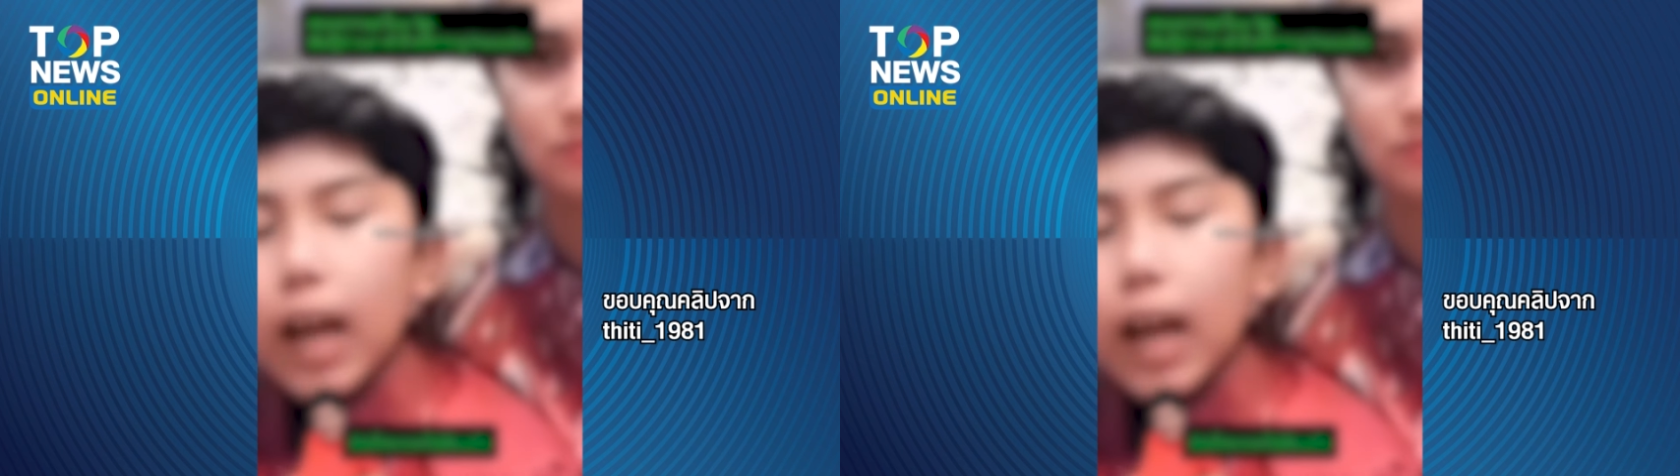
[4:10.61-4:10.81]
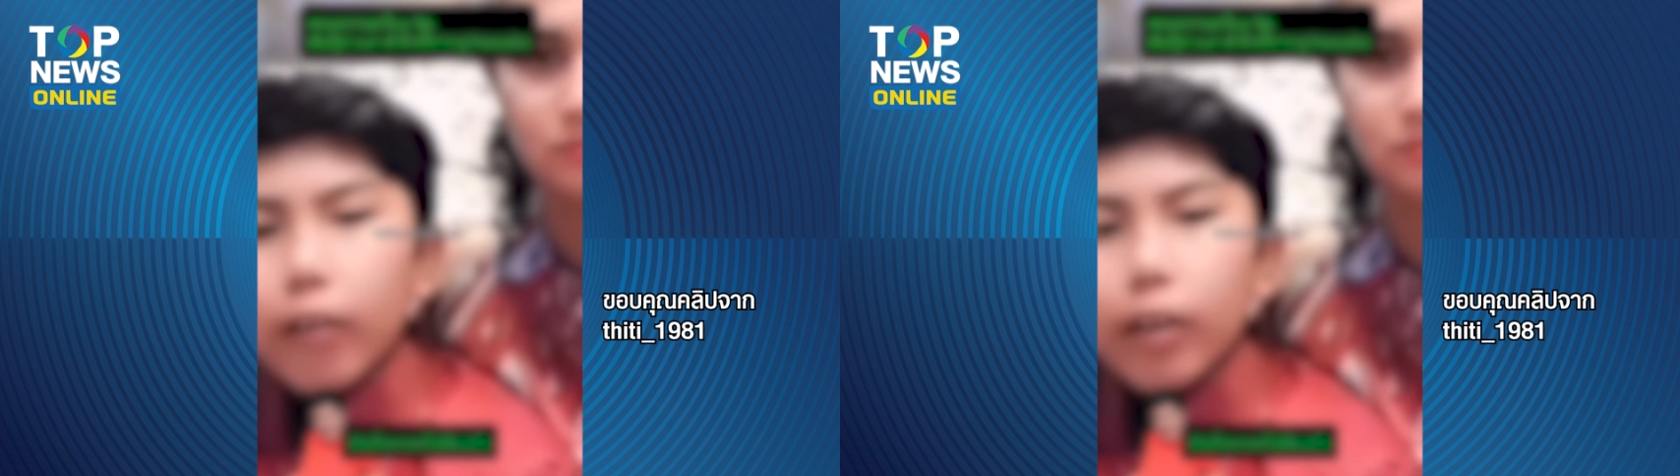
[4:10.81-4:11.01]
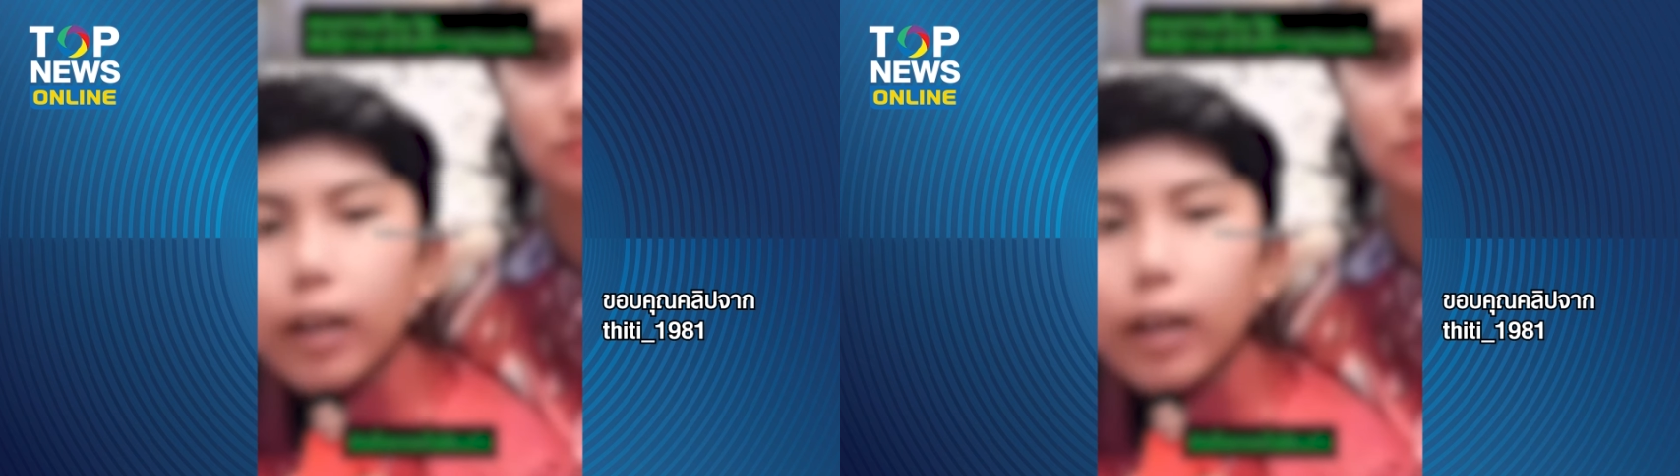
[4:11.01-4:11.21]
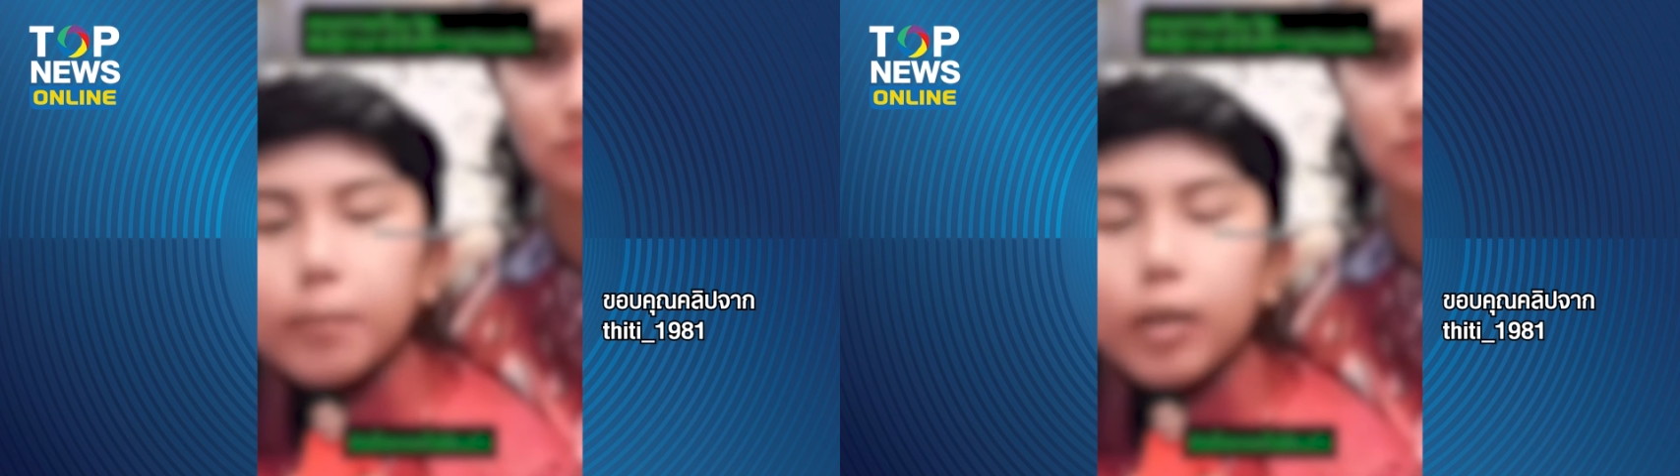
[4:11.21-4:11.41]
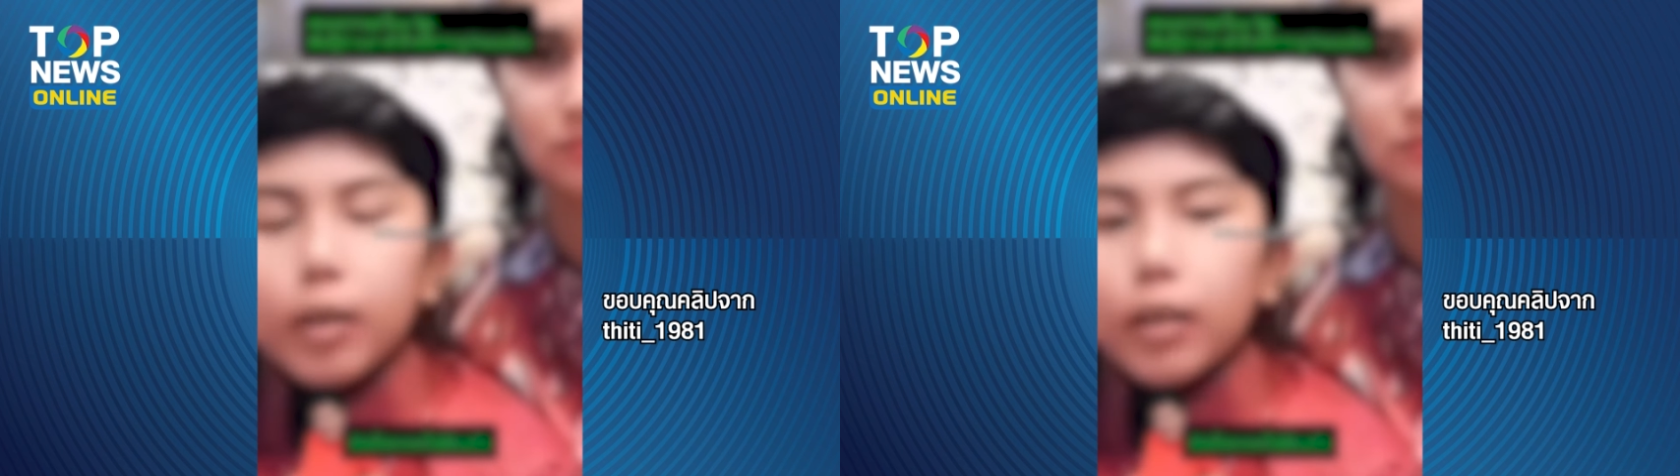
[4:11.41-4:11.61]
ขาวอะไรครับ
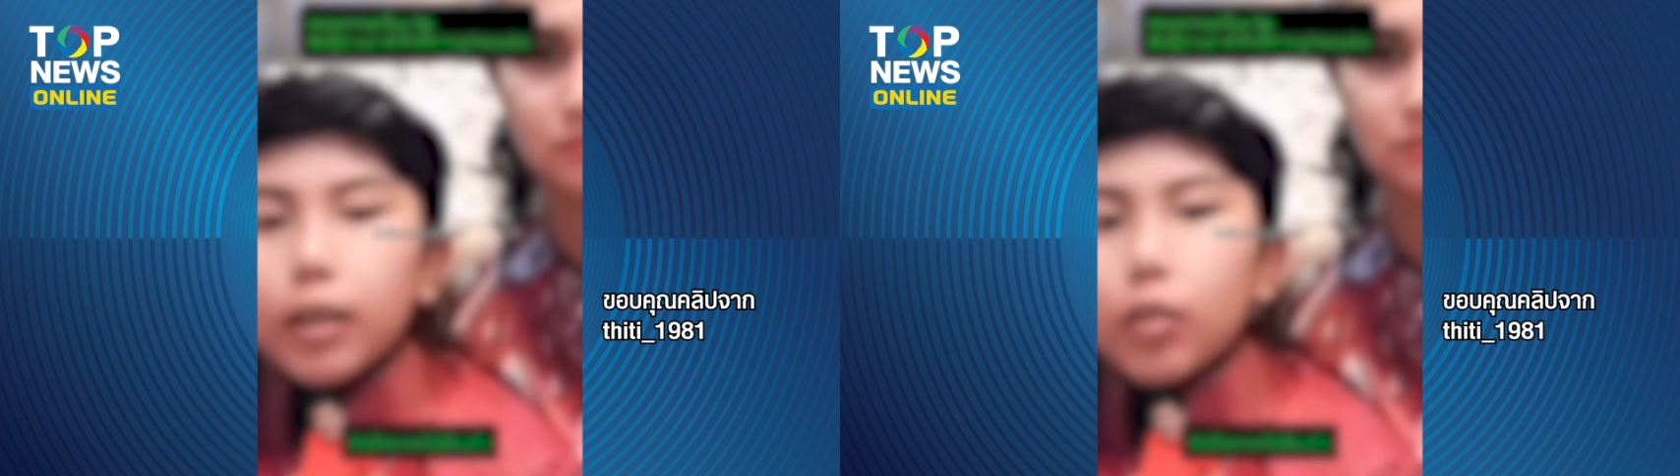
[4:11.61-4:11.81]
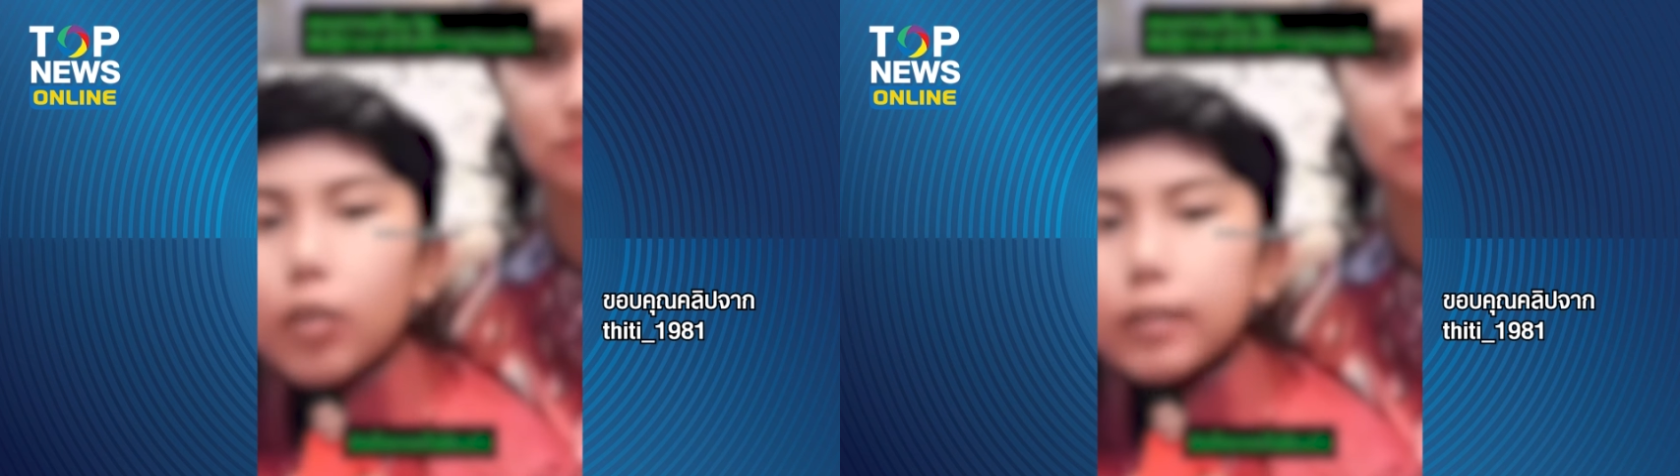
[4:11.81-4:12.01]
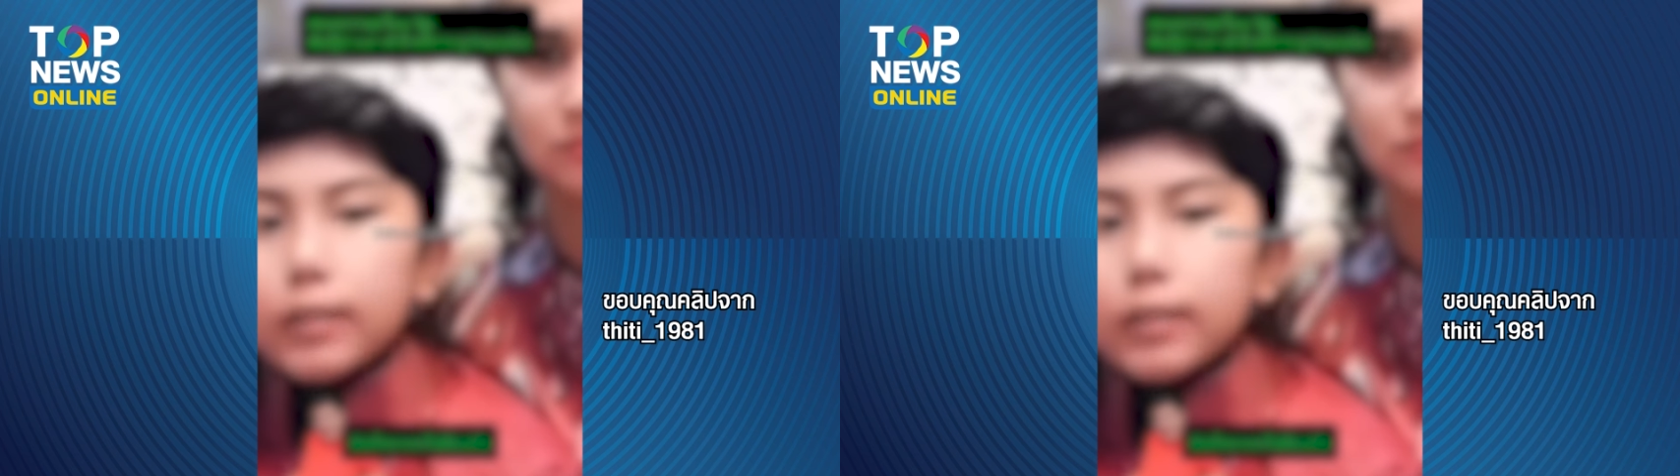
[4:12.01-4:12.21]
มันก็คือโรคแห่ง